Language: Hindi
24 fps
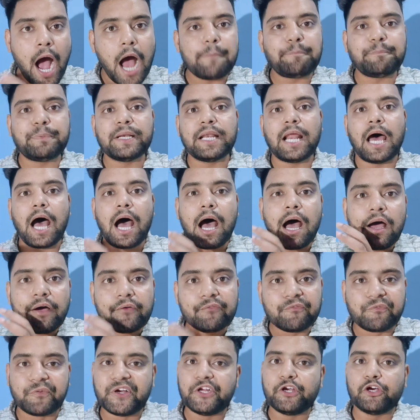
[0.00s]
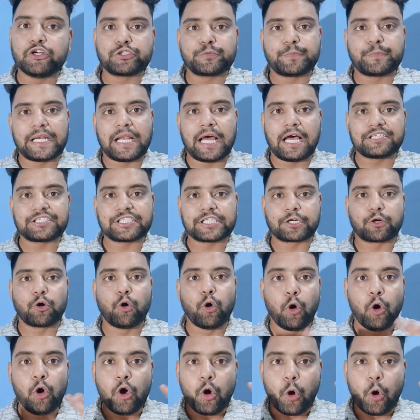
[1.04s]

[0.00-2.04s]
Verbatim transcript: अपना वीडियोस बना सको